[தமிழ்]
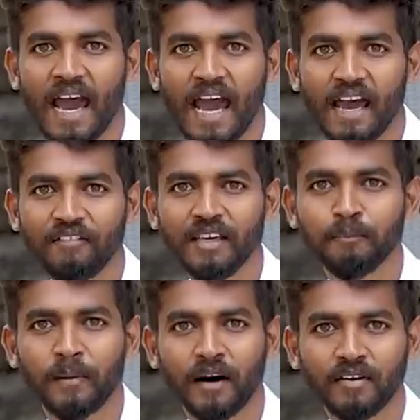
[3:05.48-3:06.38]

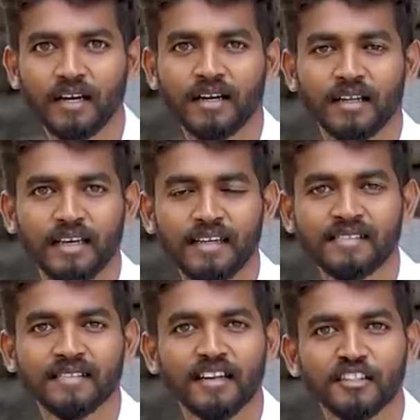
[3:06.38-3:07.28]
ஹேவிங் பவர்
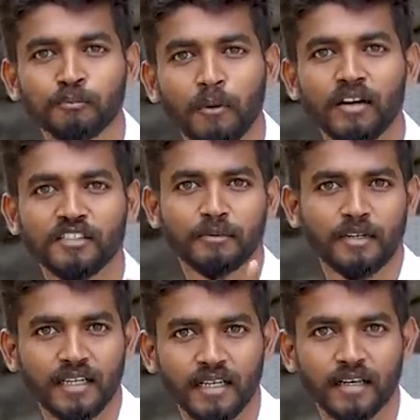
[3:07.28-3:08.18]
இஸ்
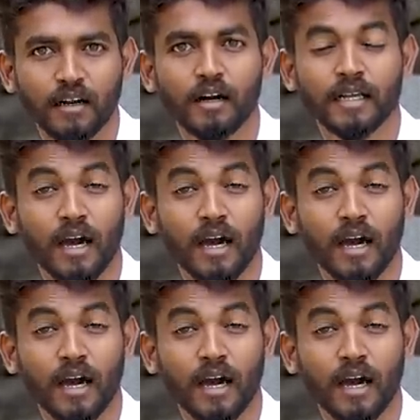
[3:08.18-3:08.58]
ரெஸ்பான்சிபிலிட்டி நாட்